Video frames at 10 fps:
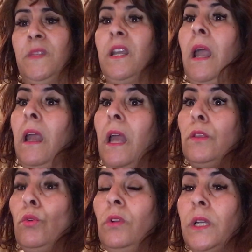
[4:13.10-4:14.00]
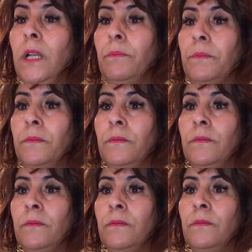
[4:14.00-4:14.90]
كاع غتعو القلب
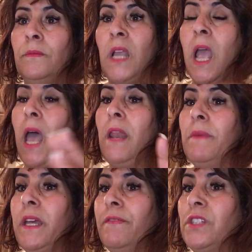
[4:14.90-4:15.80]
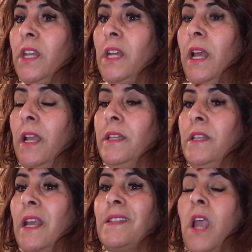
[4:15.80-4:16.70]
انا ما عرفتش انا هاد
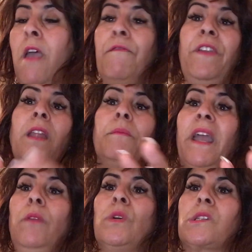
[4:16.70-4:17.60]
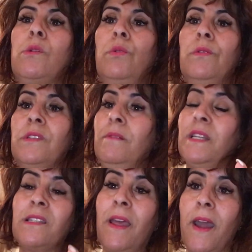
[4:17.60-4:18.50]
الناس فين بغا يوصلوا زعما
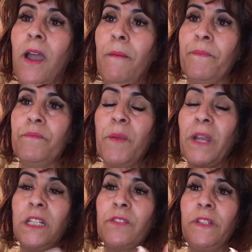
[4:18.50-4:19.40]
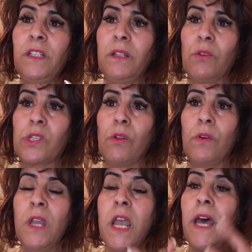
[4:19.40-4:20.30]
الصراحه ما بغيتش فين يوصلوا
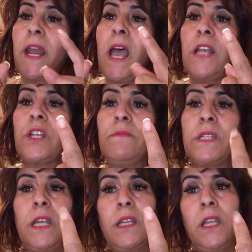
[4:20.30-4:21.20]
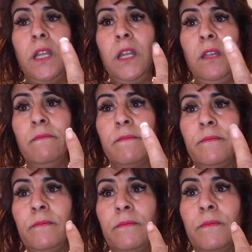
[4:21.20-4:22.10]
راجل مسكين
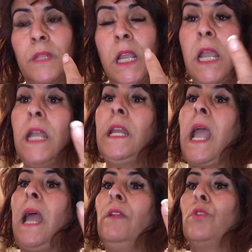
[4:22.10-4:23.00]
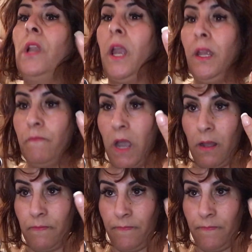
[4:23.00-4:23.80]
قال كليمه